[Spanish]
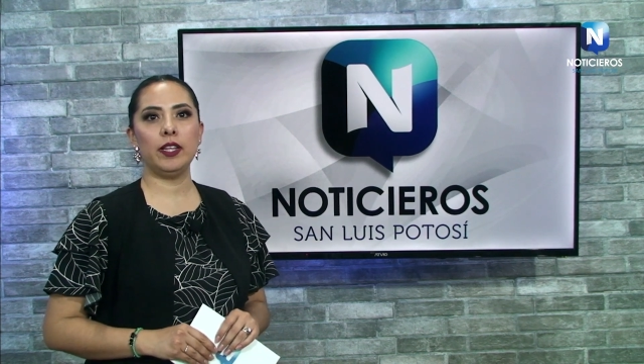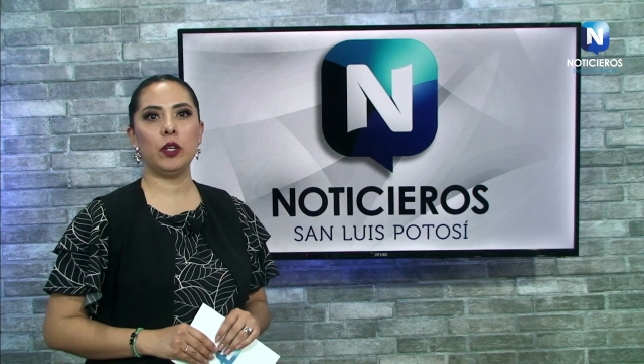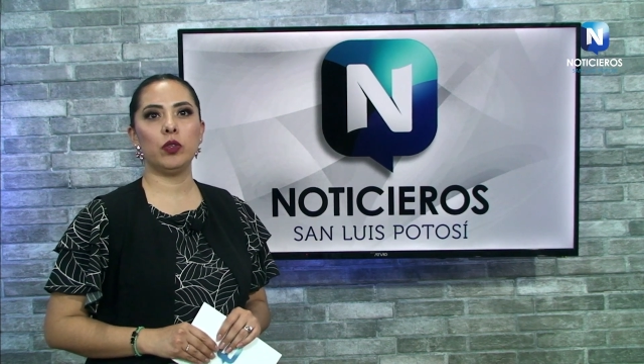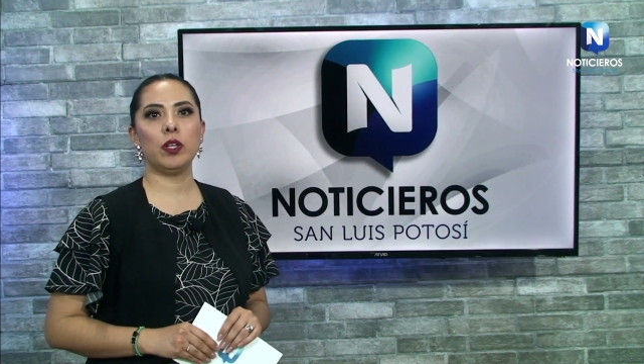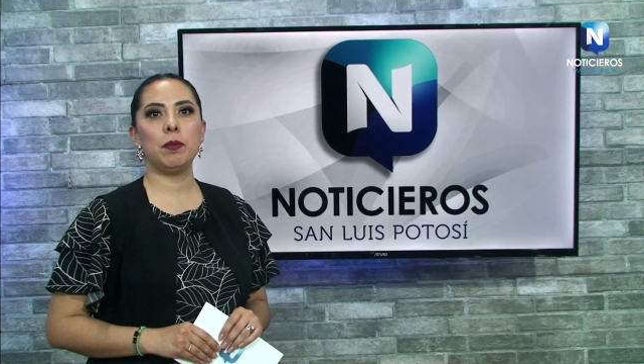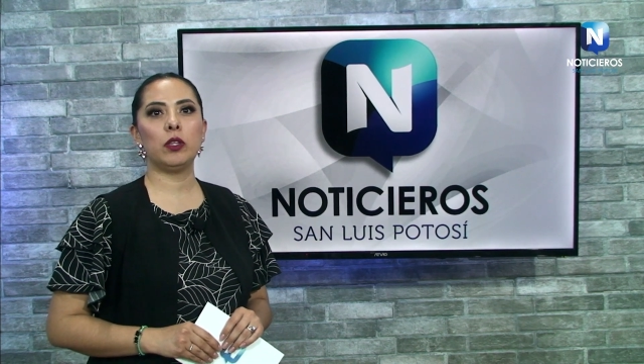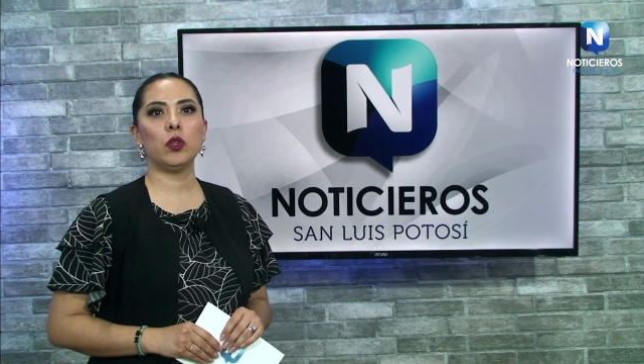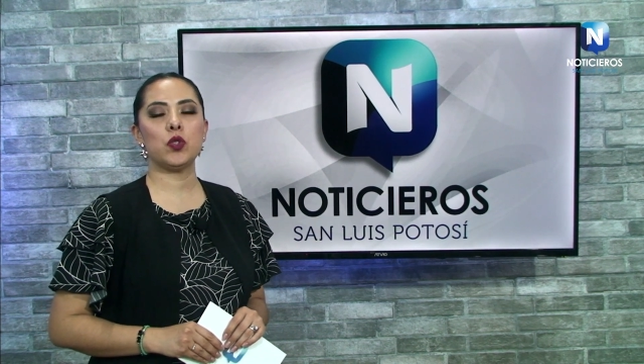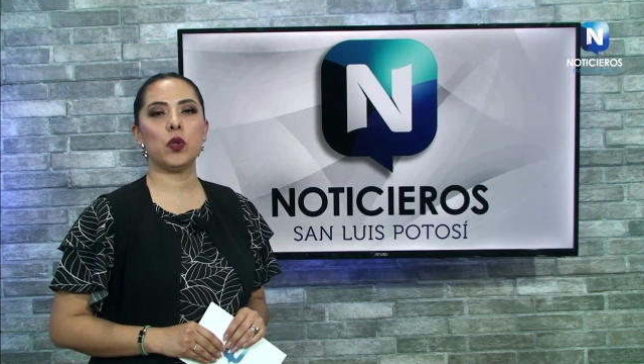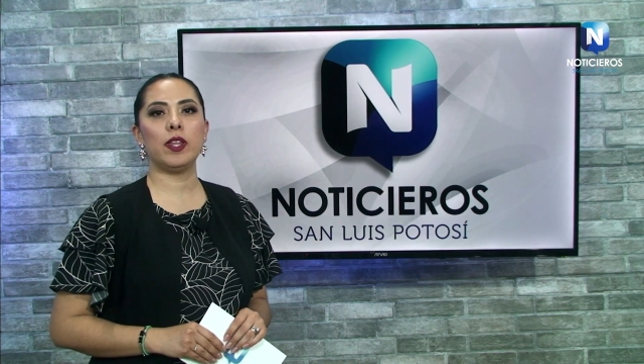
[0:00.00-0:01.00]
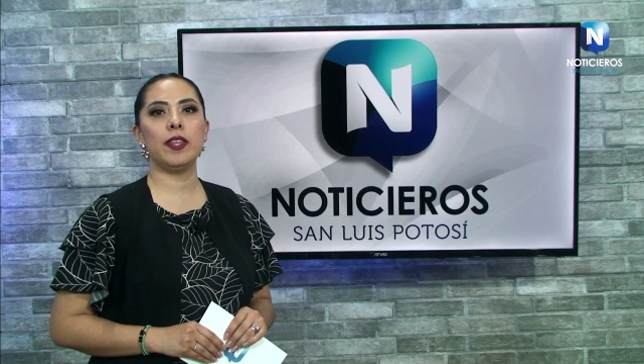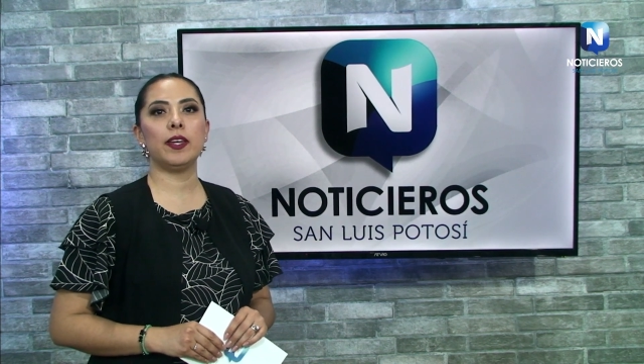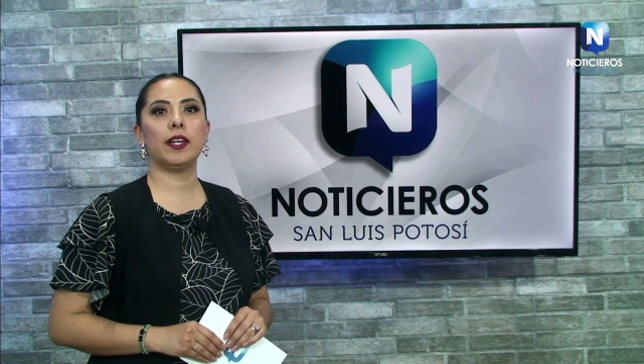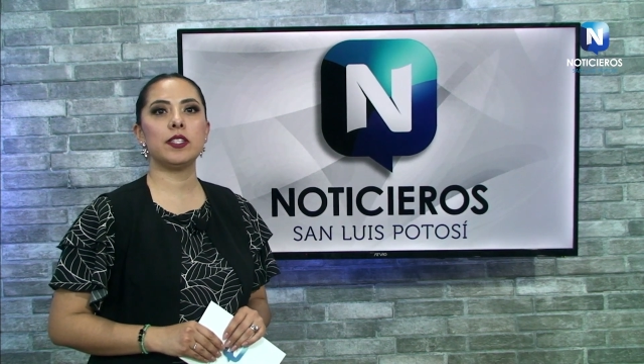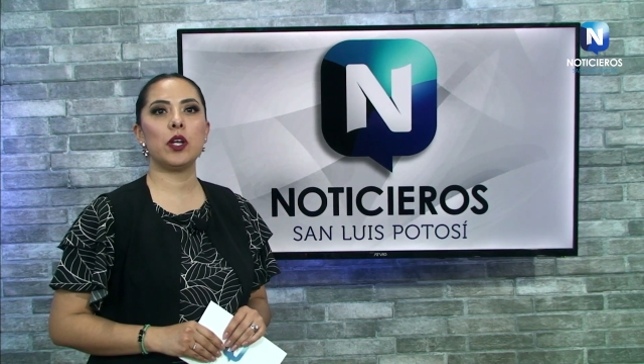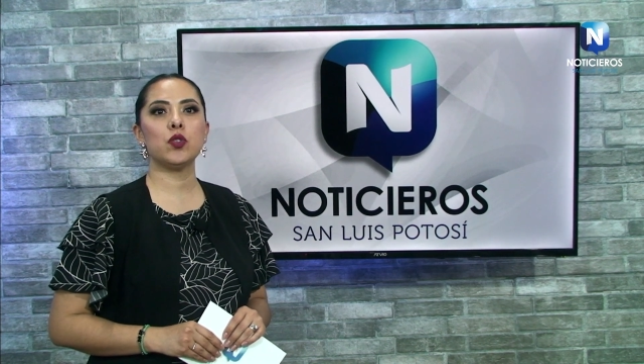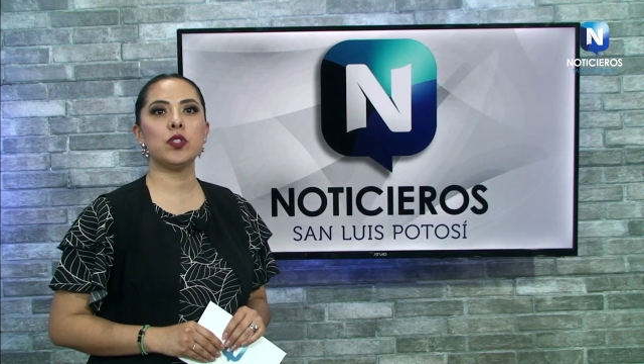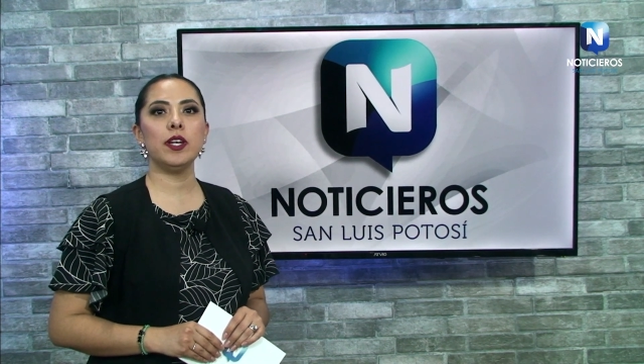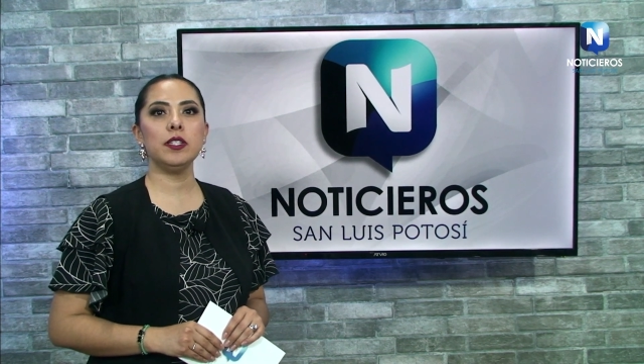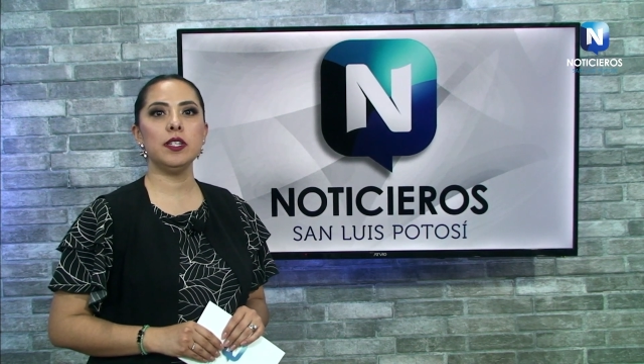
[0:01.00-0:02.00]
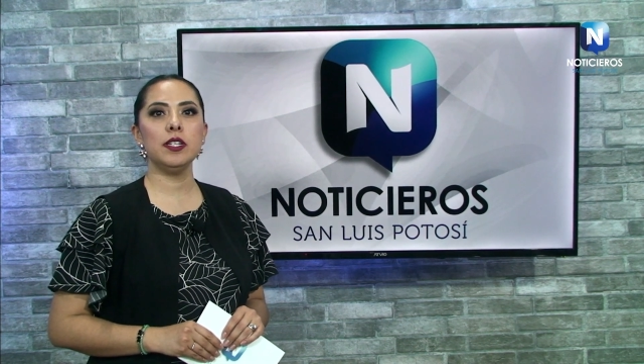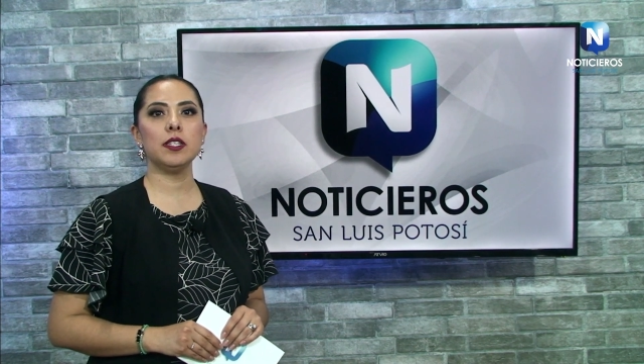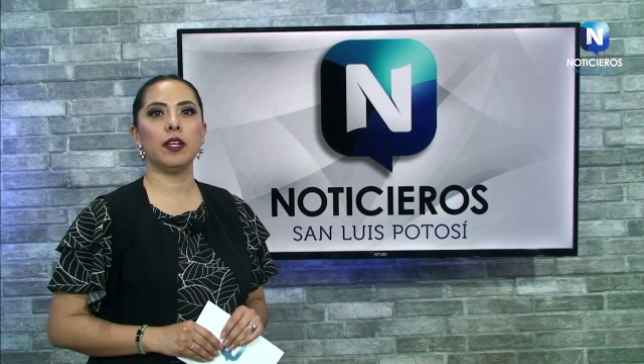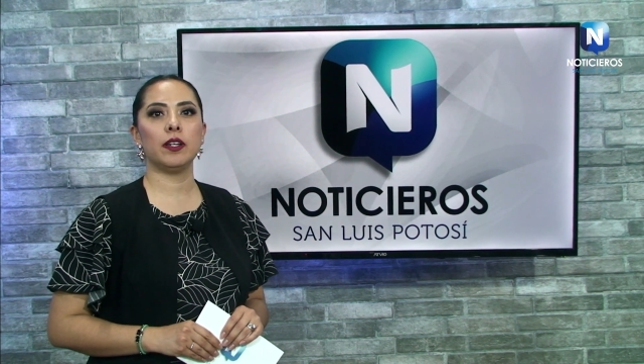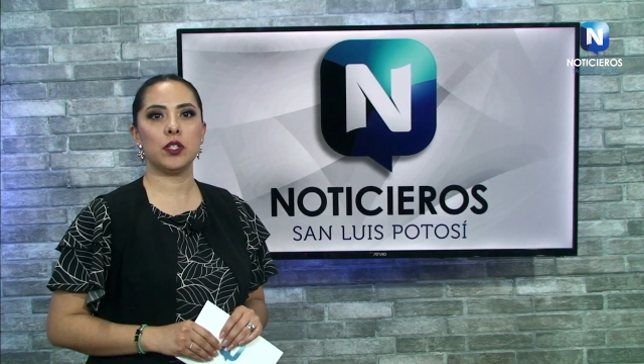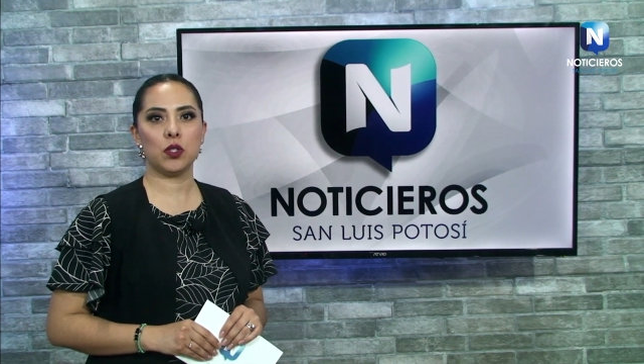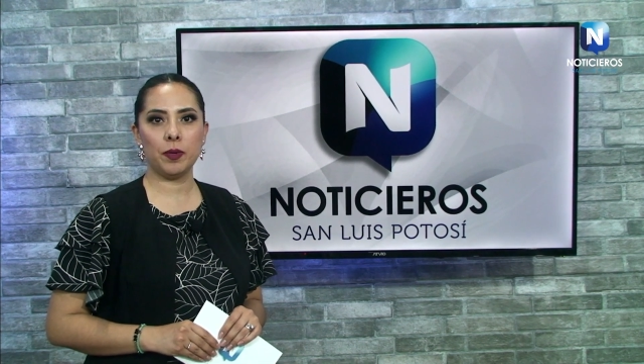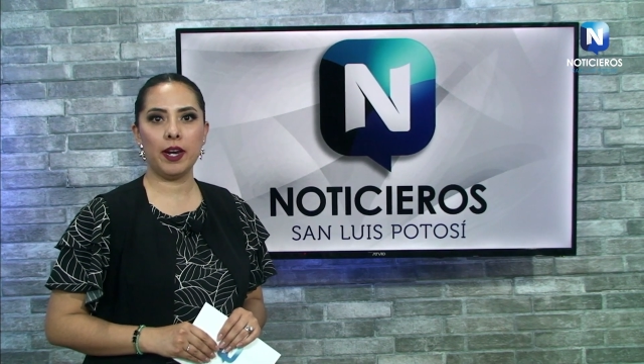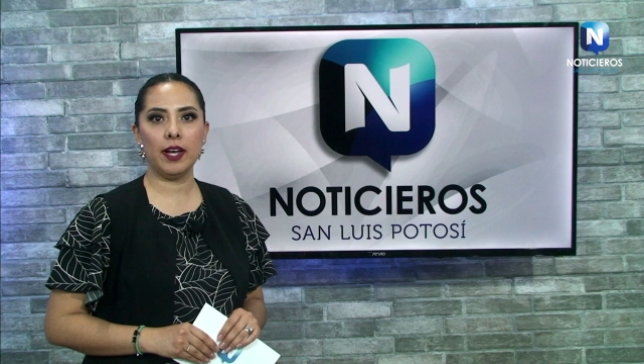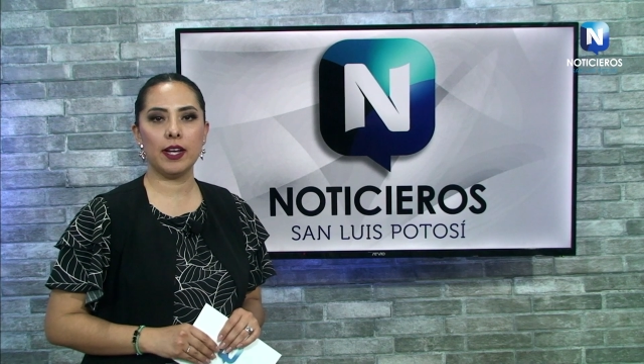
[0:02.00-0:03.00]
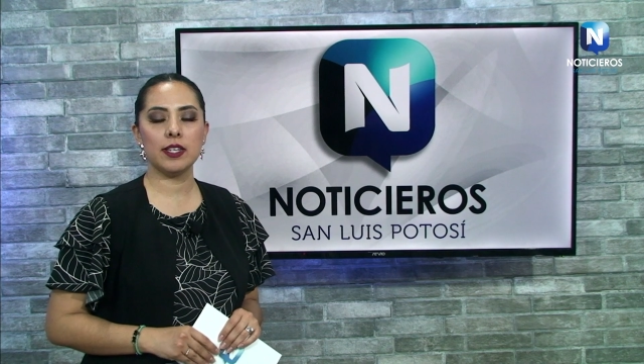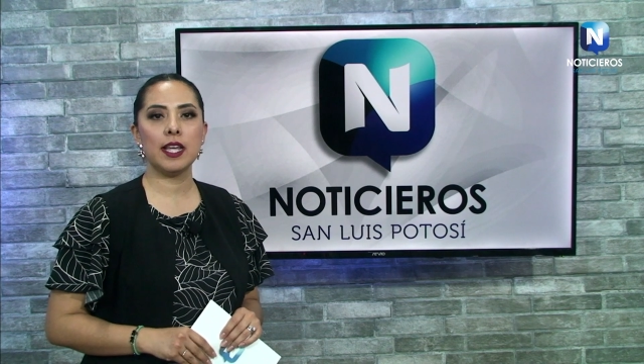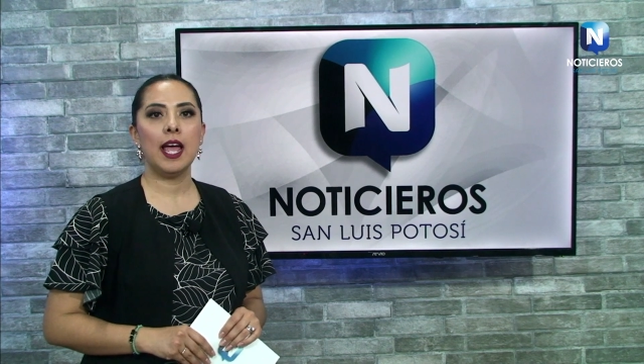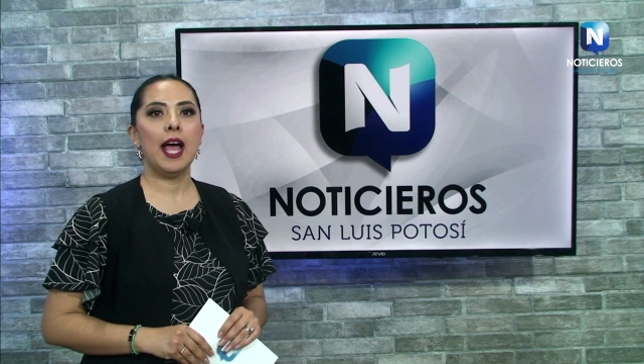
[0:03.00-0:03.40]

de Ayuntamiento de Soledad de Graciano Sánchez, Ernesto Barajas,